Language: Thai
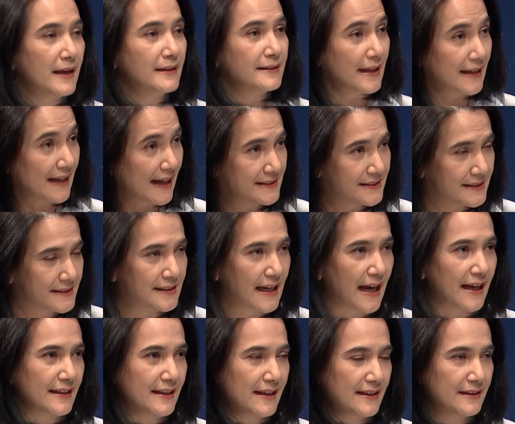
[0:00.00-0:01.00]
แต่การศึก
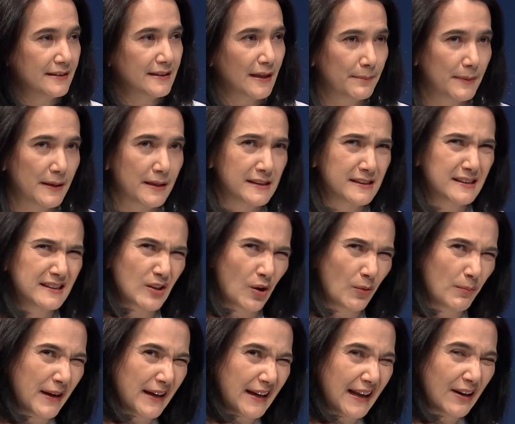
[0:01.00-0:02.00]
ษานี้ตั้งแต่ปี สอ
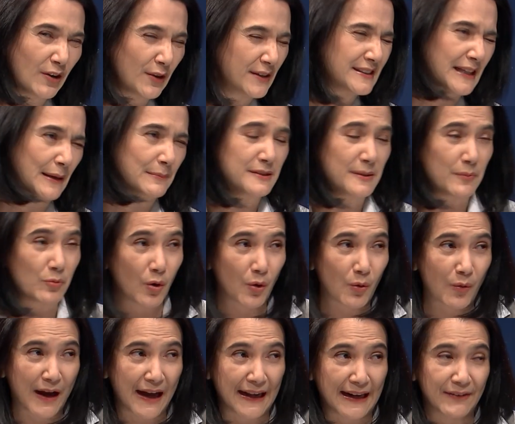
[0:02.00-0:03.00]
งพันห้าร้อยสามสิบ ก
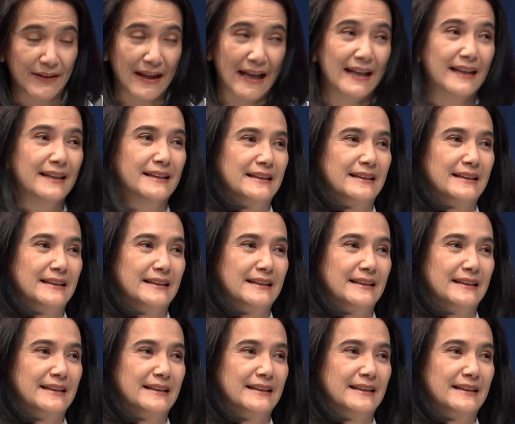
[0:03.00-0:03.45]
ว่าๆแล้วนะ